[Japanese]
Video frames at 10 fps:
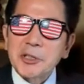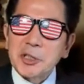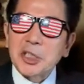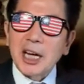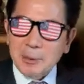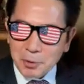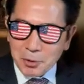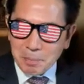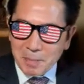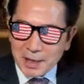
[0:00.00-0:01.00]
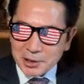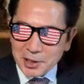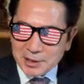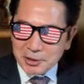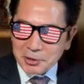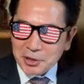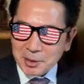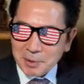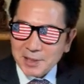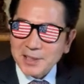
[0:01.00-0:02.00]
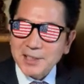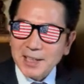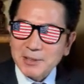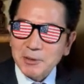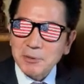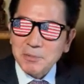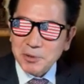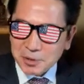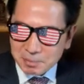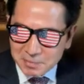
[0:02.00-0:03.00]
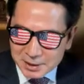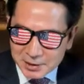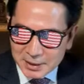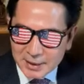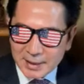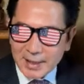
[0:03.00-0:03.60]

次回もマニアックに攻めていきたいと思います。